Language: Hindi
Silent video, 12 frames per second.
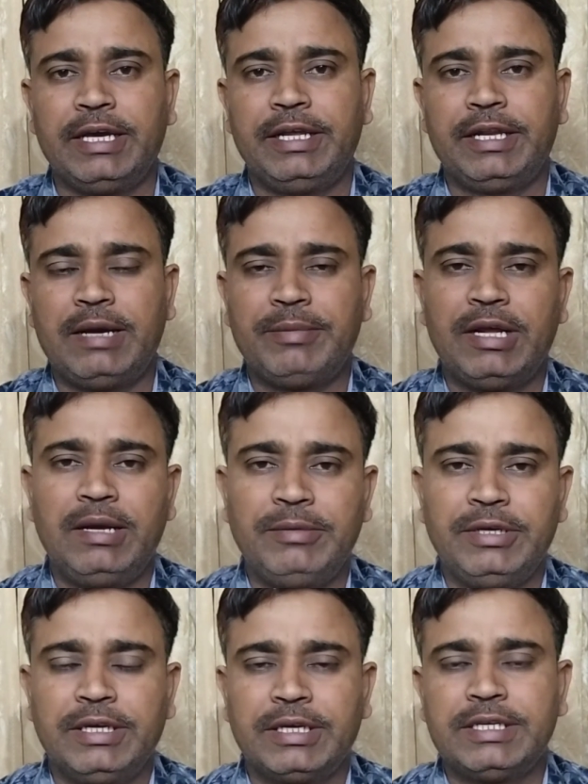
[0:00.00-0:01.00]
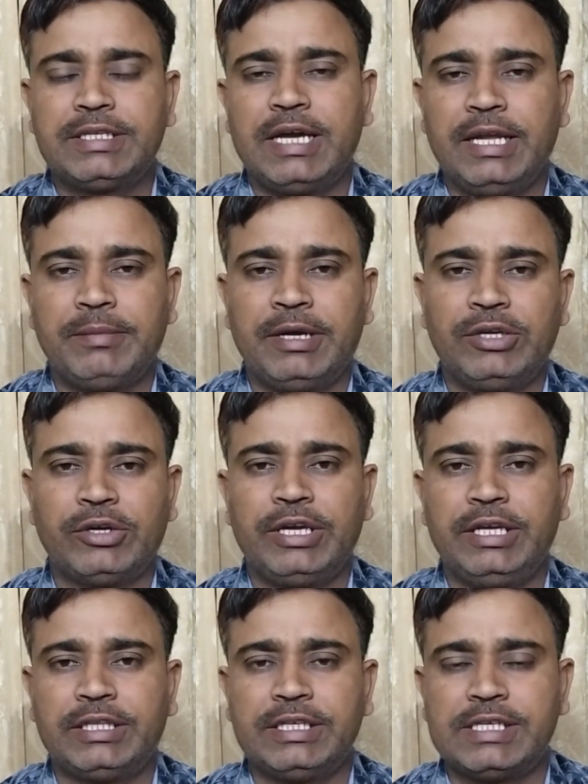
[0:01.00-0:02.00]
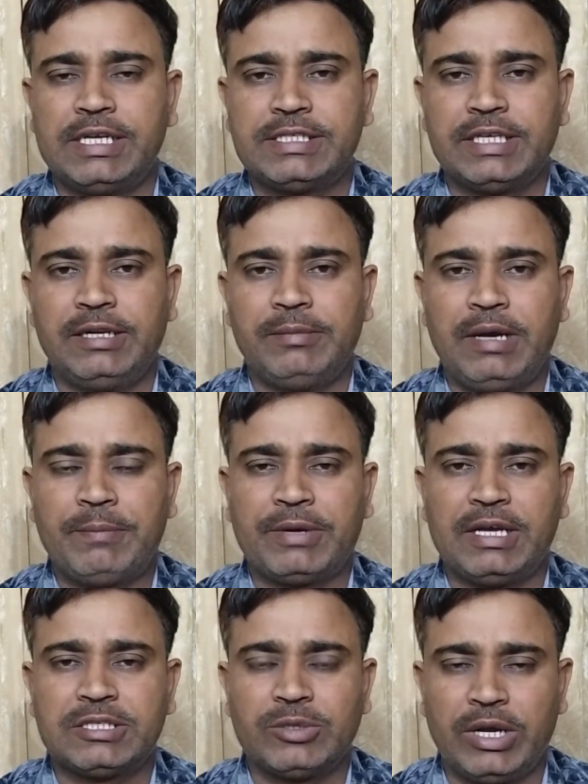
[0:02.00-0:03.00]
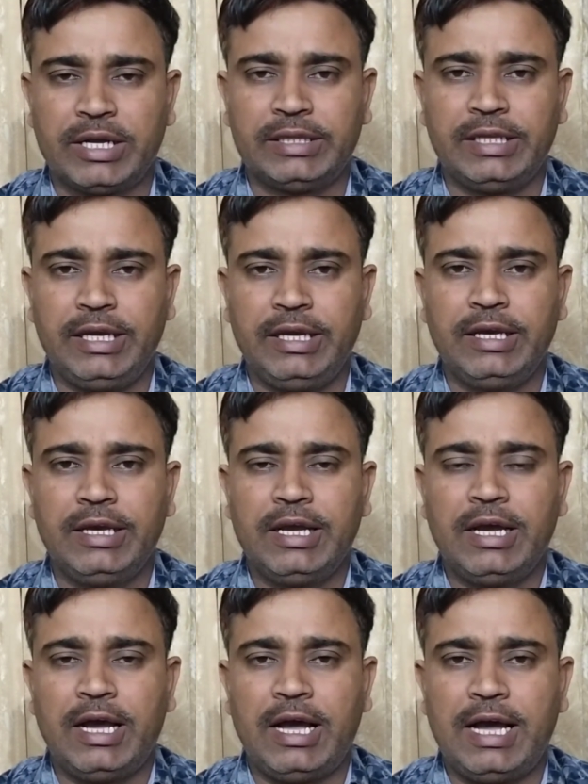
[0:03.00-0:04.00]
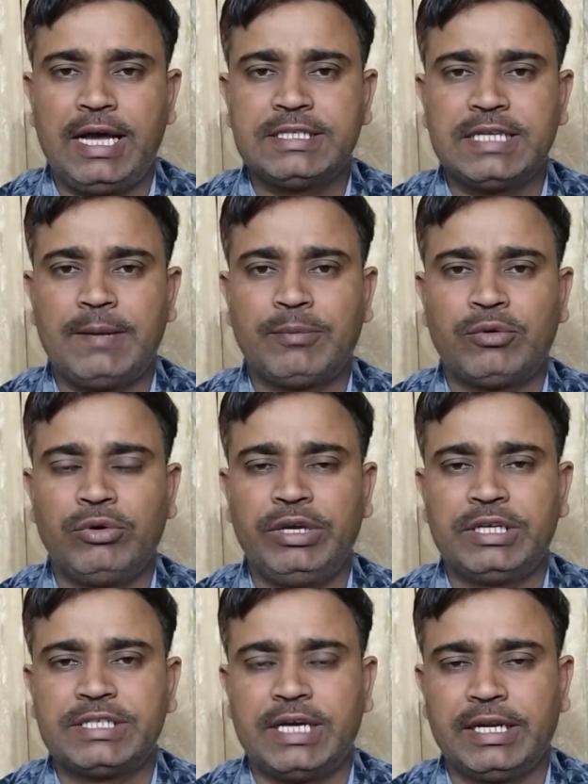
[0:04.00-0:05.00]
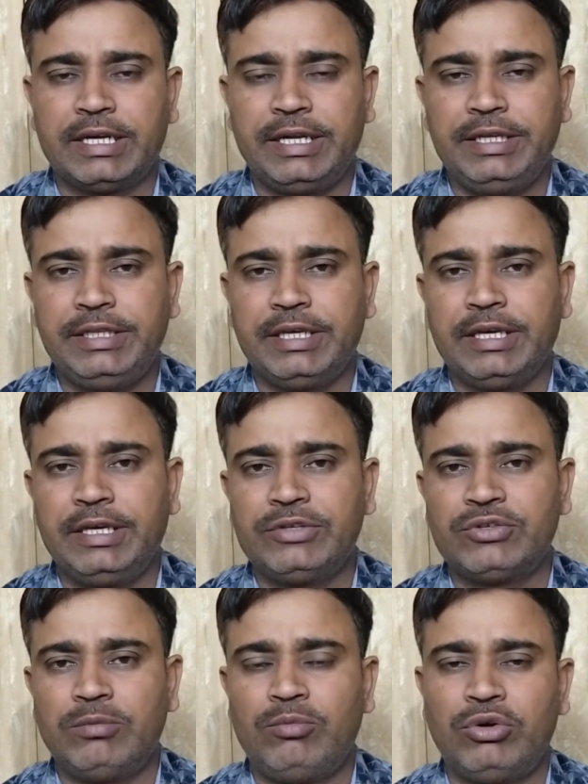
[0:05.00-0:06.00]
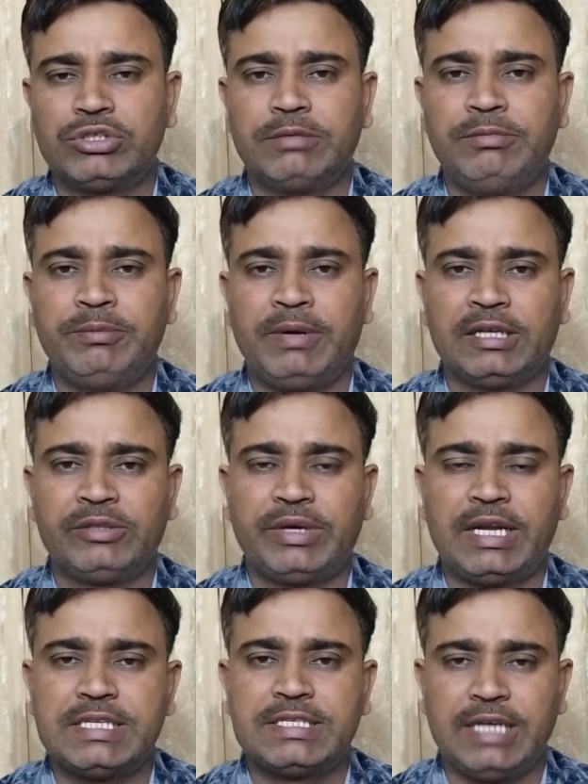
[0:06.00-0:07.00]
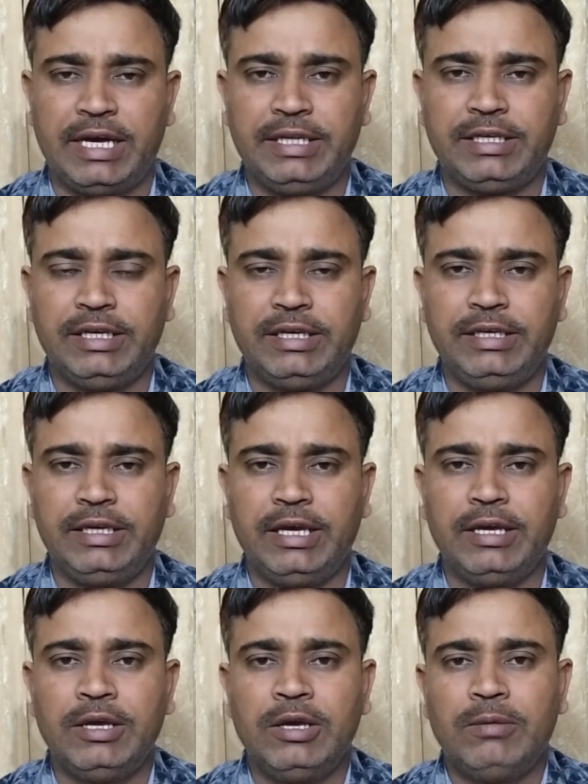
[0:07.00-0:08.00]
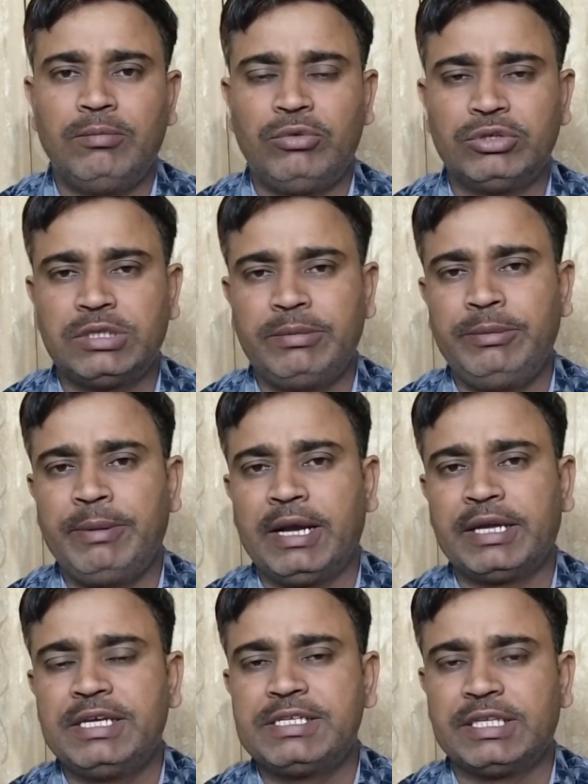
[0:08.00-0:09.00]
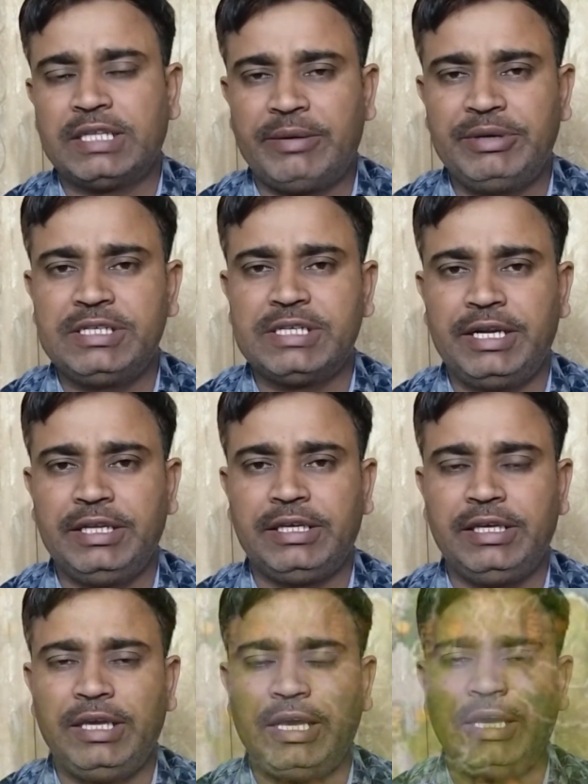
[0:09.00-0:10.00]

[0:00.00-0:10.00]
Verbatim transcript: भाइयों ने राम राम किसान भाइयों खेत किसान चैनल में आपका स्वागत है आज आपको एक जानकारी देंगे जो मौसम विभाग द्वारा जारी की गई है मौसम विभाग ने चेतावनी जारी की